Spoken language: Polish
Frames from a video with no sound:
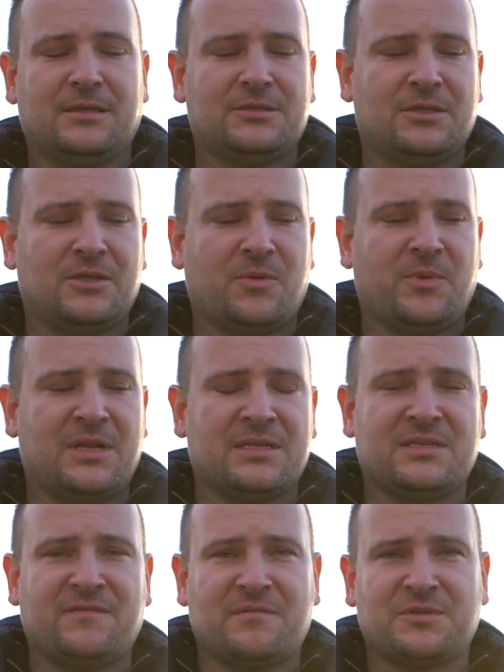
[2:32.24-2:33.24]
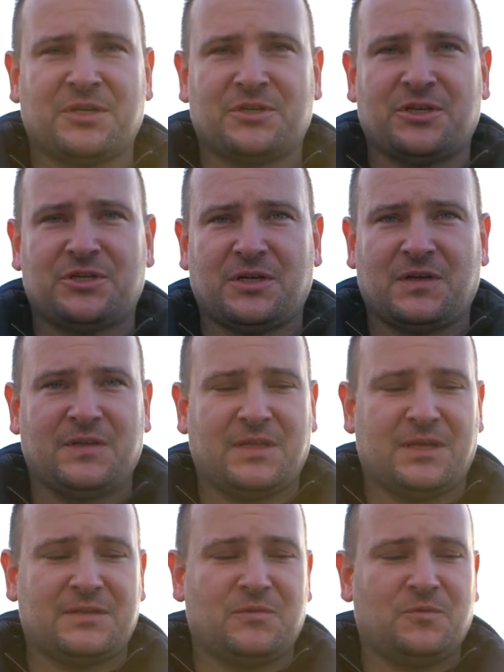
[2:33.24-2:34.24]
Dzień dobry, nazywam się Grzesiek,
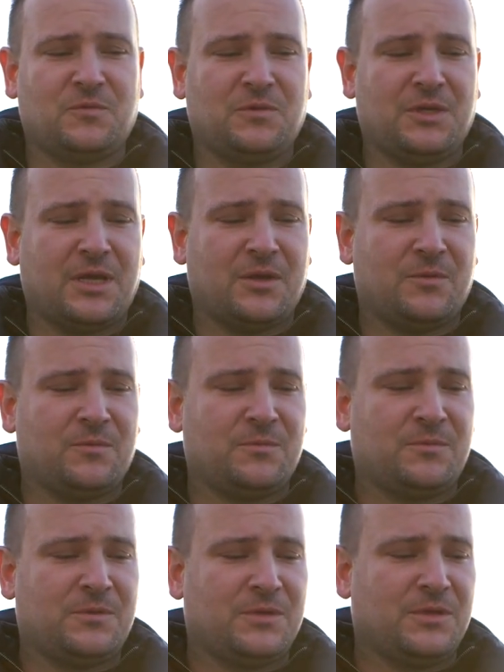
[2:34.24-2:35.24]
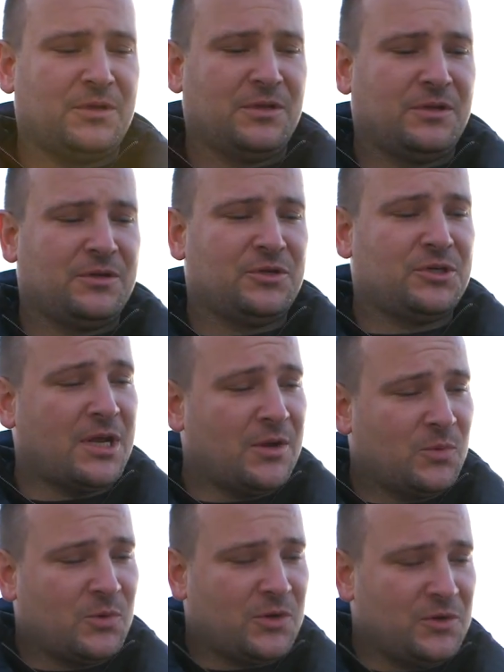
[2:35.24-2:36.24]
interesuję się